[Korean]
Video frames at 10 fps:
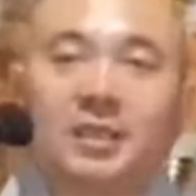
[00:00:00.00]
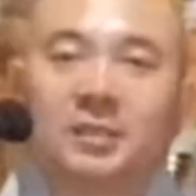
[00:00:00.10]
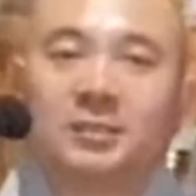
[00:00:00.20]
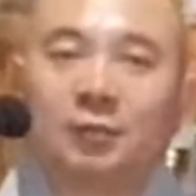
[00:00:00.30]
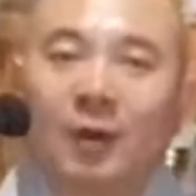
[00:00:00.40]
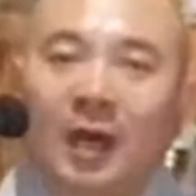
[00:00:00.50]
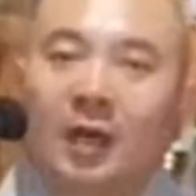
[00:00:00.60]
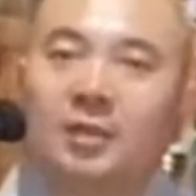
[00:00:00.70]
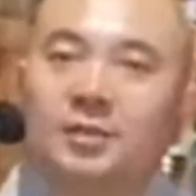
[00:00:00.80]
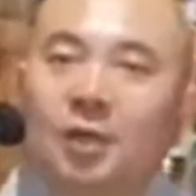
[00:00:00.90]

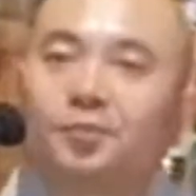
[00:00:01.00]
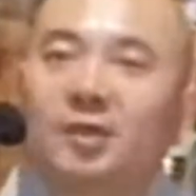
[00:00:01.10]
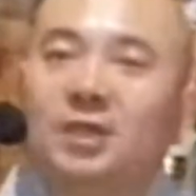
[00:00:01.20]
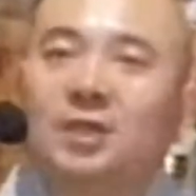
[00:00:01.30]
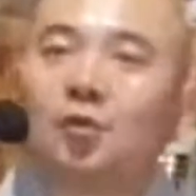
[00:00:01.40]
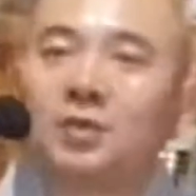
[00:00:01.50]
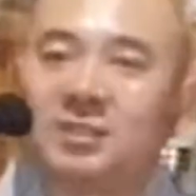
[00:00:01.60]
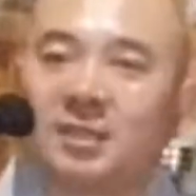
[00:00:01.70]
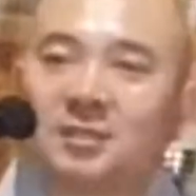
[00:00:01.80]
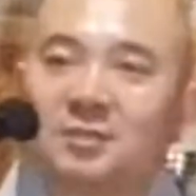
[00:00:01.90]
기근과 역병이 돌기
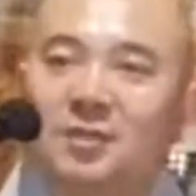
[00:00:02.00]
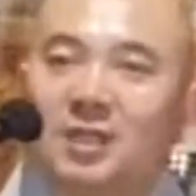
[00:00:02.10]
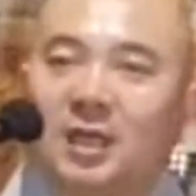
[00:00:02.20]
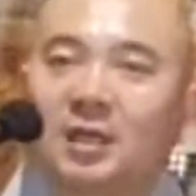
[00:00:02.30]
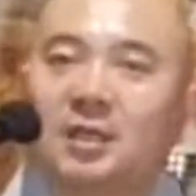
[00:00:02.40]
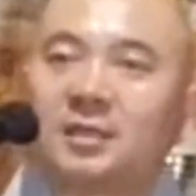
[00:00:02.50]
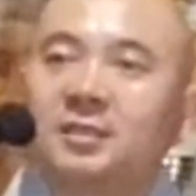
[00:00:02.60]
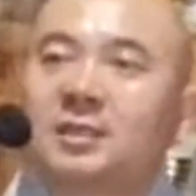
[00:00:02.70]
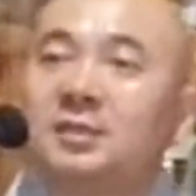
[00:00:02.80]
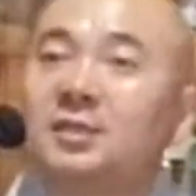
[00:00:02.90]
시작했습니다.
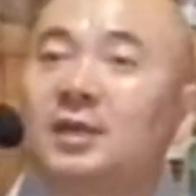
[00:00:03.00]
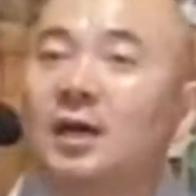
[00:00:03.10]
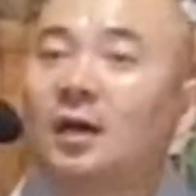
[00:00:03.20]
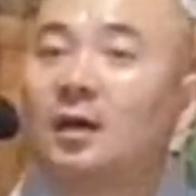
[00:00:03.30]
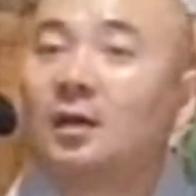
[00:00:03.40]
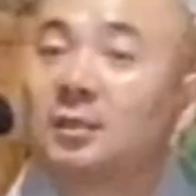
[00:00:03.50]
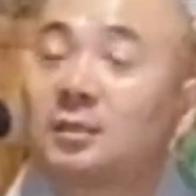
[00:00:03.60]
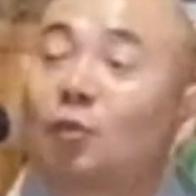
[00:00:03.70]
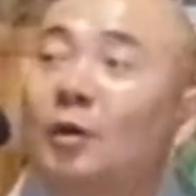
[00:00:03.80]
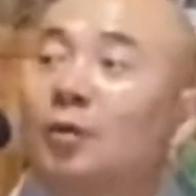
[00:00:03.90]
그래서 그러니까
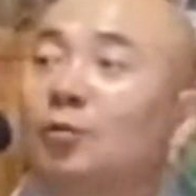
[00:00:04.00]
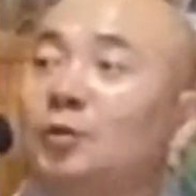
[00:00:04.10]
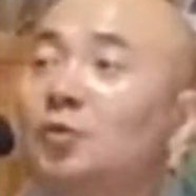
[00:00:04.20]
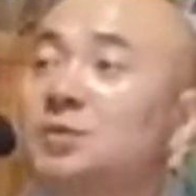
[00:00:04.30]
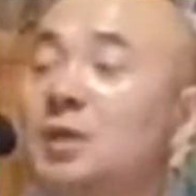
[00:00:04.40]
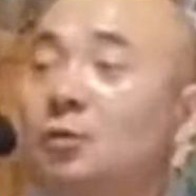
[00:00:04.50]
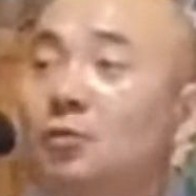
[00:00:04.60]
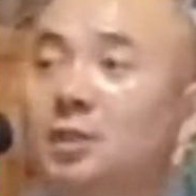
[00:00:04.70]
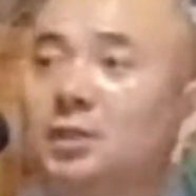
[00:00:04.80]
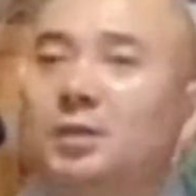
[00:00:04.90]
그 공화국을
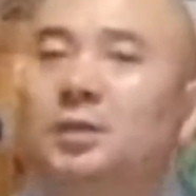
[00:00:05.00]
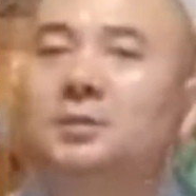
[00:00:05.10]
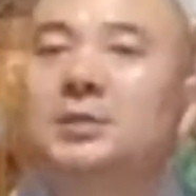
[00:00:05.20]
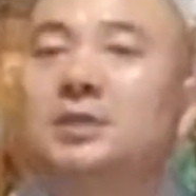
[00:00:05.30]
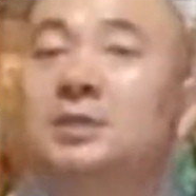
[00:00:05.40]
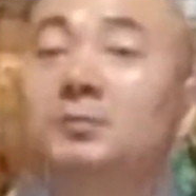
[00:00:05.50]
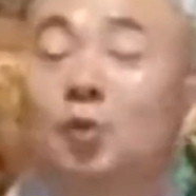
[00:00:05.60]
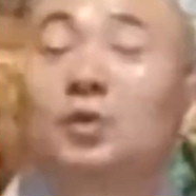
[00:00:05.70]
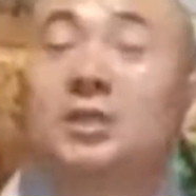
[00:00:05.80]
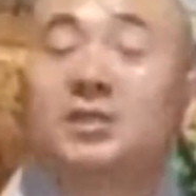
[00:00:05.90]
통치하고 있던
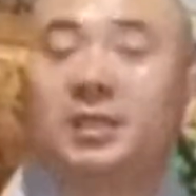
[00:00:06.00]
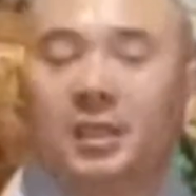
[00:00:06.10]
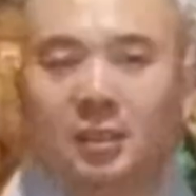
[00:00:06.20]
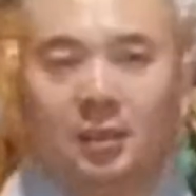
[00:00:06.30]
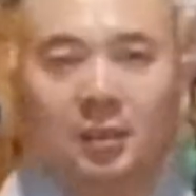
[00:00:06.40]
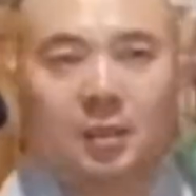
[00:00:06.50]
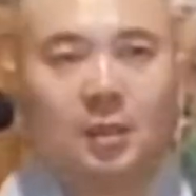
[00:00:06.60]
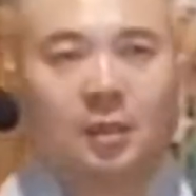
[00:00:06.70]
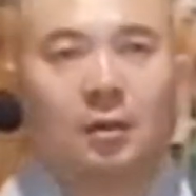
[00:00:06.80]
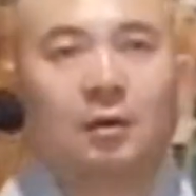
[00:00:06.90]
총리들이
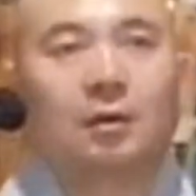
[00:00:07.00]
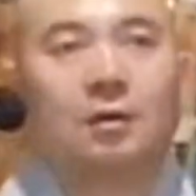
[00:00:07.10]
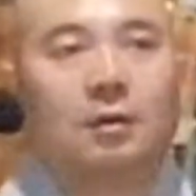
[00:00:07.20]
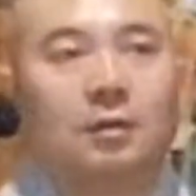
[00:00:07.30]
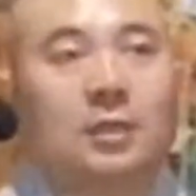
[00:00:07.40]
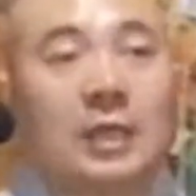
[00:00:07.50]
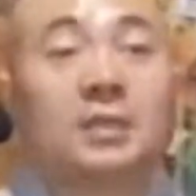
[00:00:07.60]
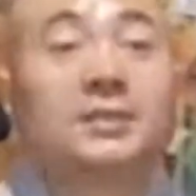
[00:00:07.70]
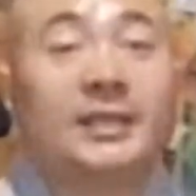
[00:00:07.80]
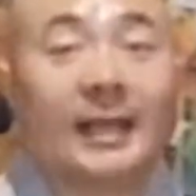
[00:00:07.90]
어 이게
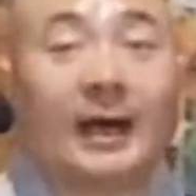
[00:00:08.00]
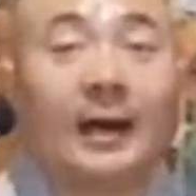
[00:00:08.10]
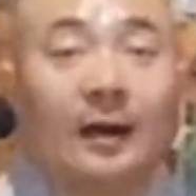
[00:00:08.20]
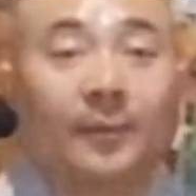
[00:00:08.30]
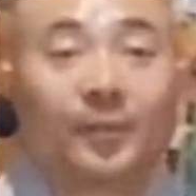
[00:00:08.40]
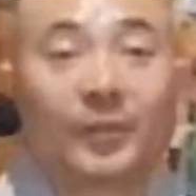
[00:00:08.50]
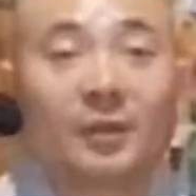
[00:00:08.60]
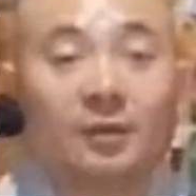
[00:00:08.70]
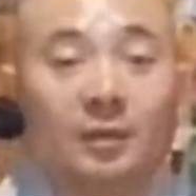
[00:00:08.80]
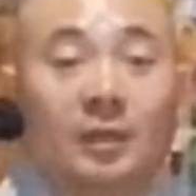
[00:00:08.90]
큰일이다.
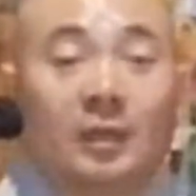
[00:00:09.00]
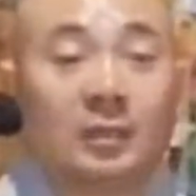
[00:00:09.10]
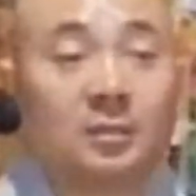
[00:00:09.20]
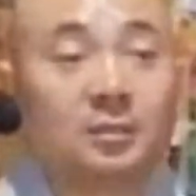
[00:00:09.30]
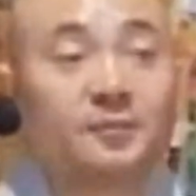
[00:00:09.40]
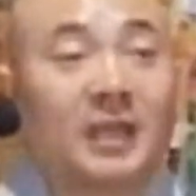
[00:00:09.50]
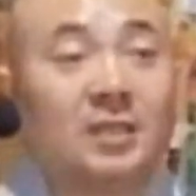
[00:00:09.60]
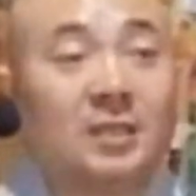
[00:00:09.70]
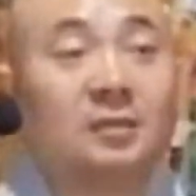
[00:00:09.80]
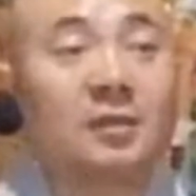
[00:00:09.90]
이게 지금
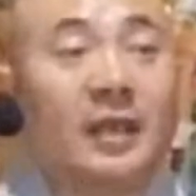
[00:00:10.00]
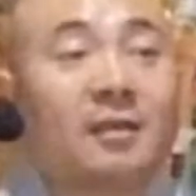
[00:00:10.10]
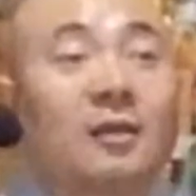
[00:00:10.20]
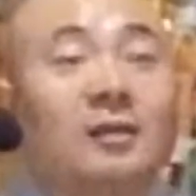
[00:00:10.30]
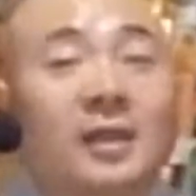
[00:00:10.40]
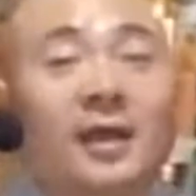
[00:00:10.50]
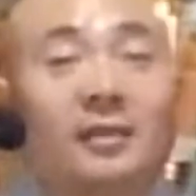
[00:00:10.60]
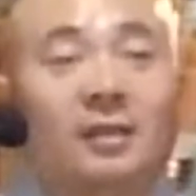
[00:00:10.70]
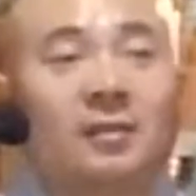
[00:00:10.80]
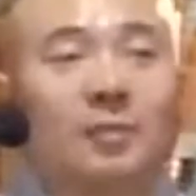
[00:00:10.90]
빨리 이걸 해결을 해야
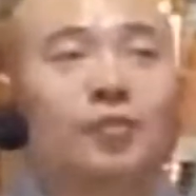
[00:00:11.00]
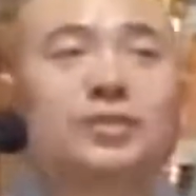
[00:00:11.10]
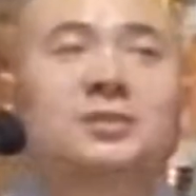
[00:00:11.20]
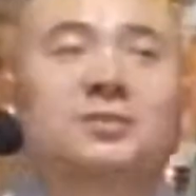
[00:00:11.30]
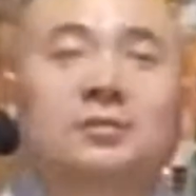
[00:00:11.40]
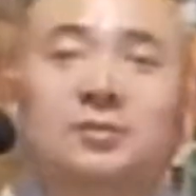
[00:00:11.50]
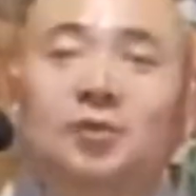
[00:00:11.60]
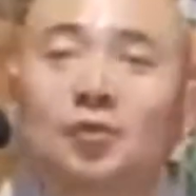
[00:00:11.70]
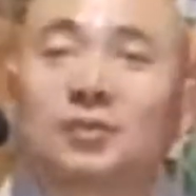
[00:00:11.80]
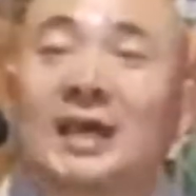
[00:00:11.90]
되는데 무슨 서를
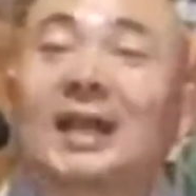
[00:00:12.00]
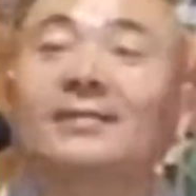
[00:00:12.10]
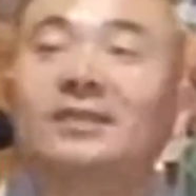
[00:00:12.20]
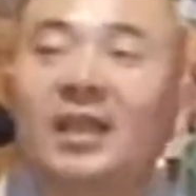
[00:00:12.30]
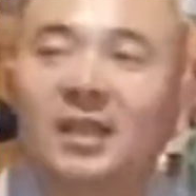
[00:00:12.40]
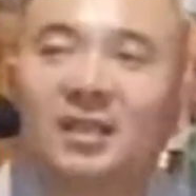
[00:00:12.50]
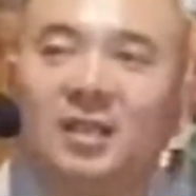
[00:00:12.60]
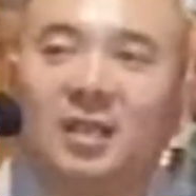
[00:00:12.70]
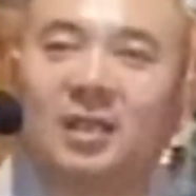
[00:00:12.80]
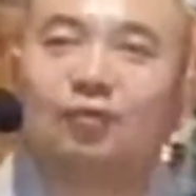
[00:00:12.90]
써도 잘 안
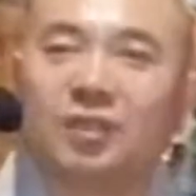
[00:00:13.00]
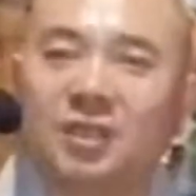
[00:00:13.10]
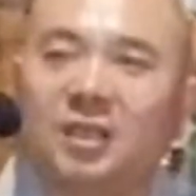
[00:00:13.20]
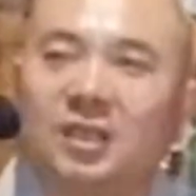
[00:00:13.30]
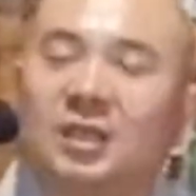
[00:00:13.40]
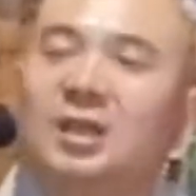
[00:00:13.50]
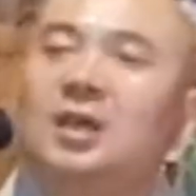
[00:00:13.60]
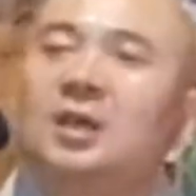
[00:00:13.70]
되니 우리